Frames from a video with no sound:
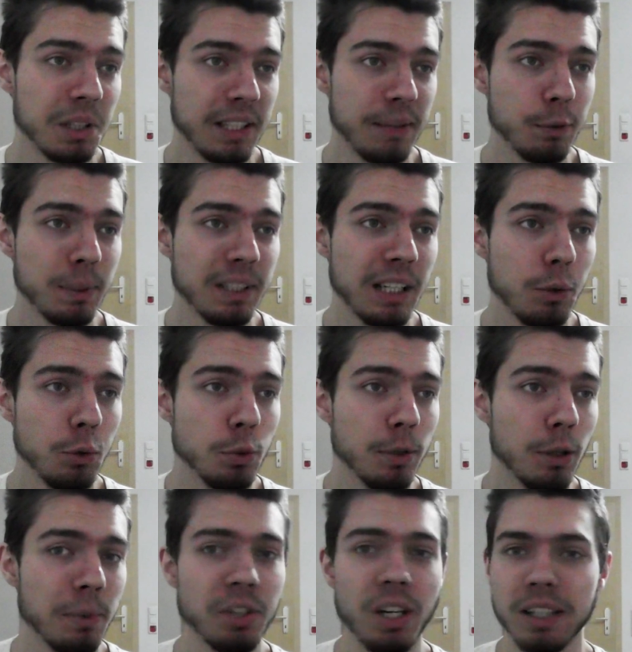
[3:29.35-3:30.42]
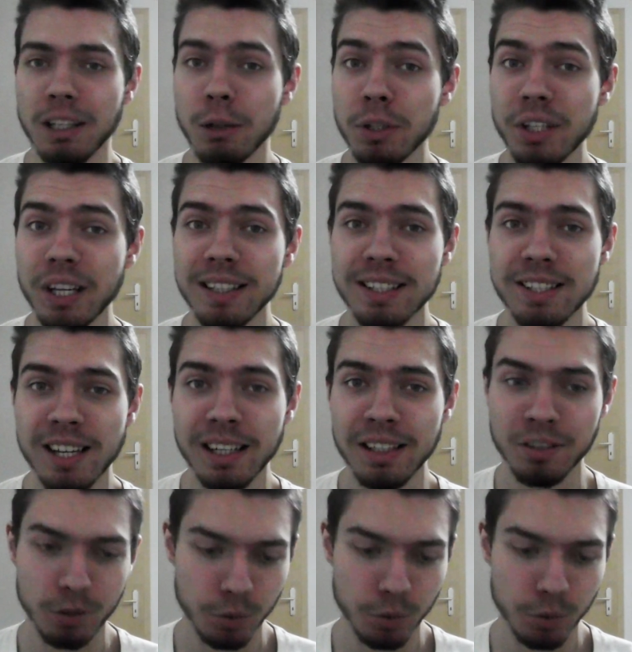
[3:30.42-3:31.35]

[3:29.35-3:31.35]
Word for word: die wird bei den YouTube-Kommentaren auch nicht angezeigt,